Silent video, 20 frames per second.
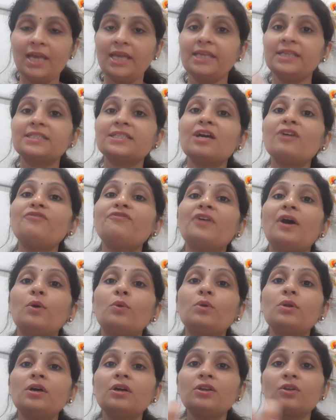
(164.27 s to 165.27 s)
इसका
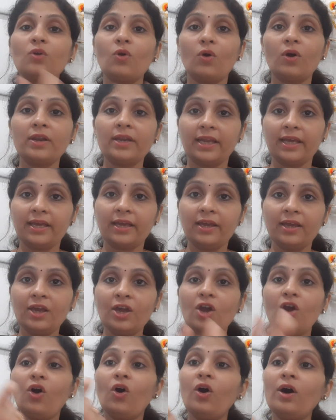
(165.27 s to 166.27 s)
फाउंडर कौन है
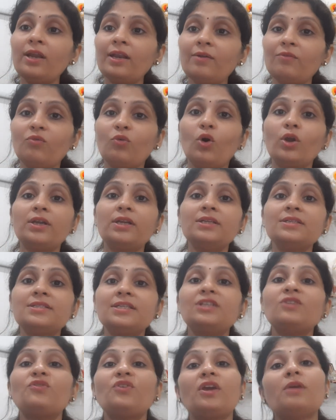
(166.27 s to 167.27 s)
और वॉट इज़
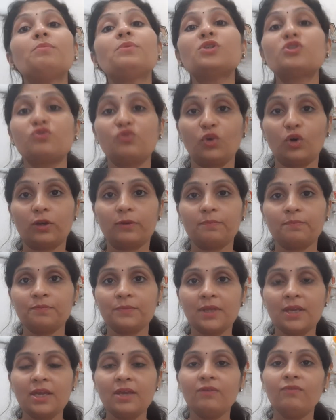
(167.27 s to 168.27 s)
इट फेमस फॉर
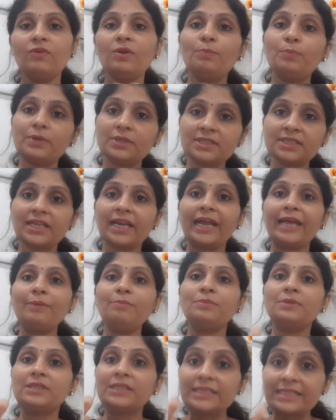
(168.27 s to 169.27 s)
वी प्रिस्क्राइब
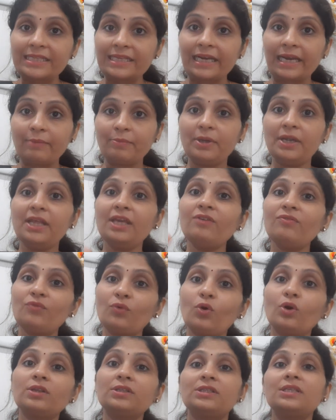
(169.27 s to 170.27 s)
दिस रेमेडी
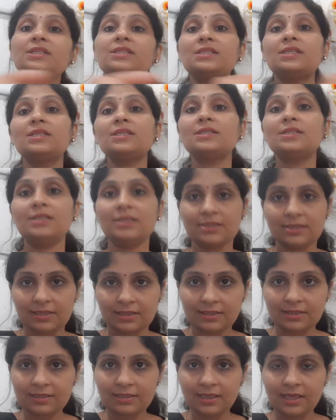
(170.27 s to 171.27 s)
फॉर दिस दिस दिस
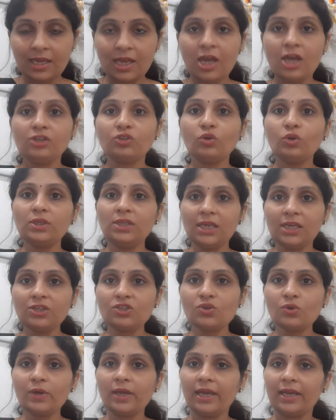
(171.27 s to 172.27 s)
दिस तो ये
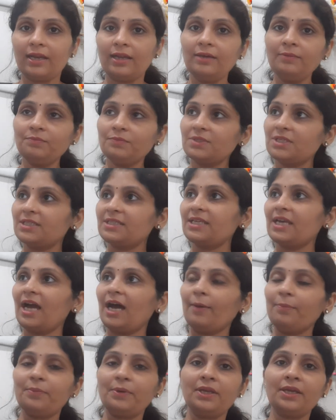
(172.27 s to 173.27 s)
जो है ना जैसे
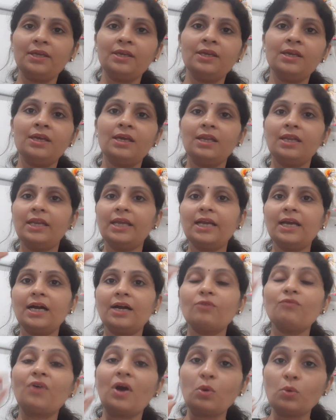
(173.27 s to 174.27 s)
आपने लिखा
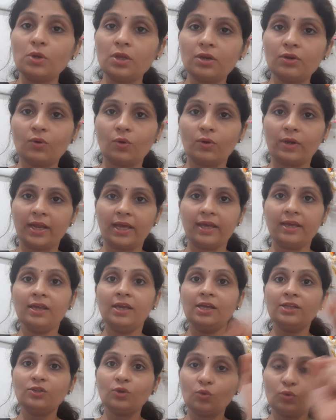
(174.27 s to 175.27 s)
फाउंडर कौन है
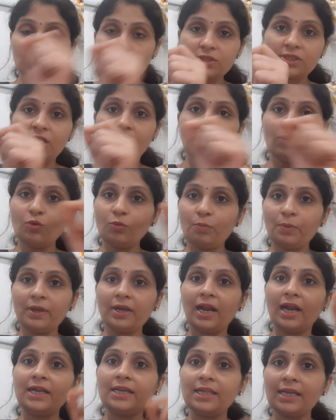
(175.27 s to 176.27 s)
तो उसके ऊपर
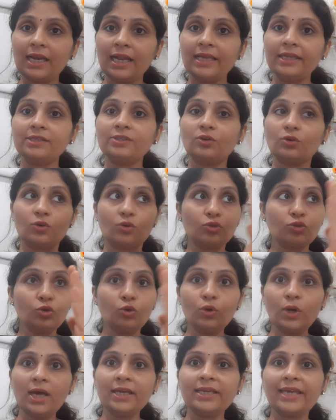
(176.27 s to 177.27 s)
अंडरलाइन करो
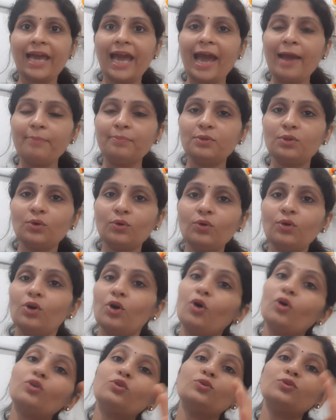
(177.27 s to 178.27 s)
थोड़ा गैप दो
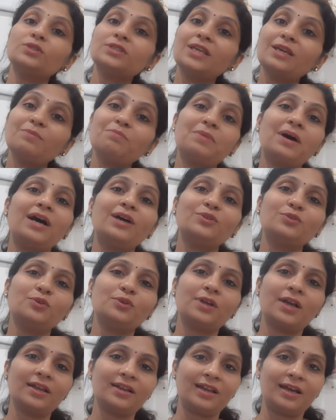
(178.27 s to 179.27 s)
और उसके बाद
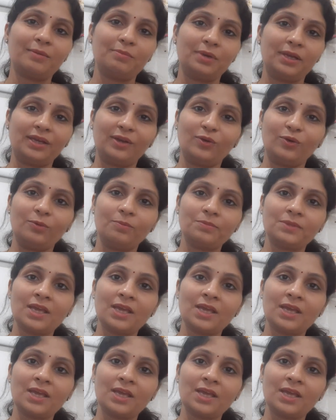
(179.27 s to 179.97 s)
उनका नाम लिखो